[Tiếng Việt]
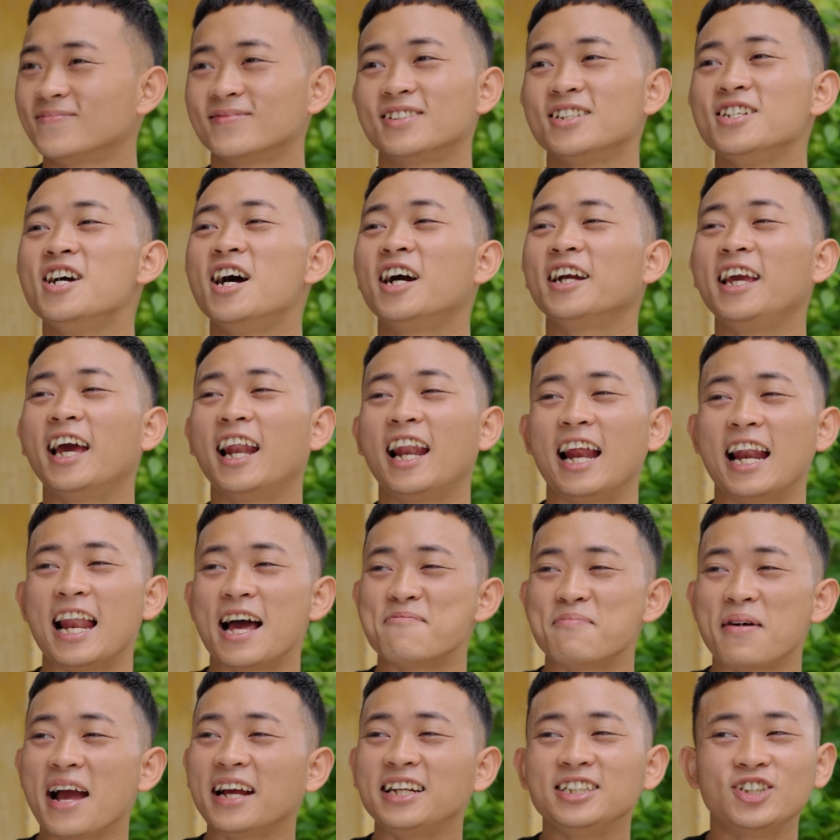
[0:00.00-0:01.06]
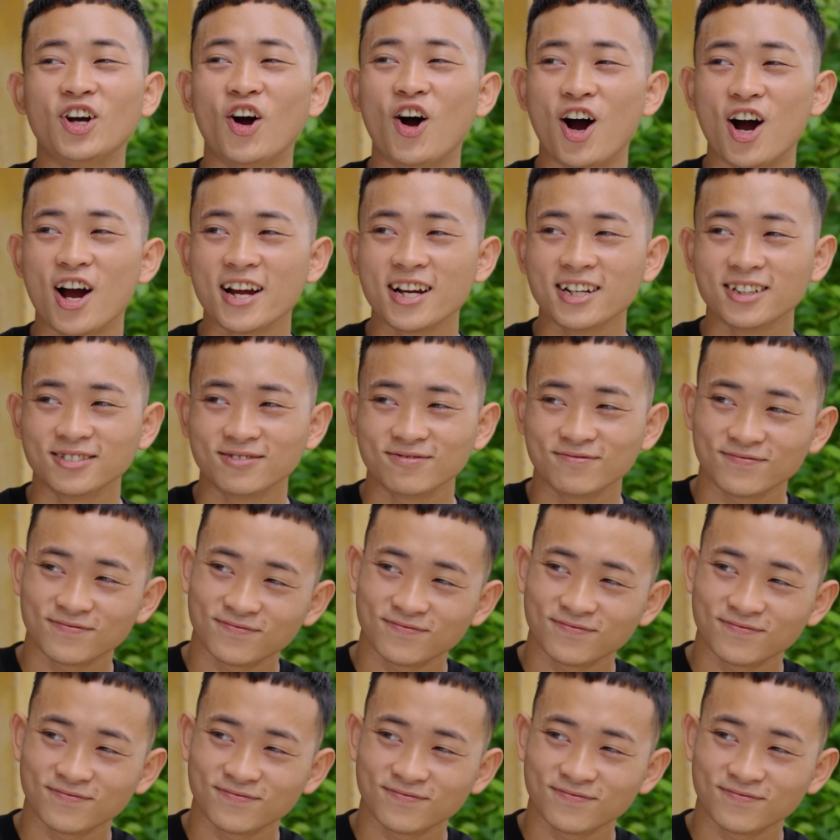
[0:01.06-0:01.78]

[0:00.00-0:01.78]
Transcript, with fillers: Đương nhiên là làm anh rồi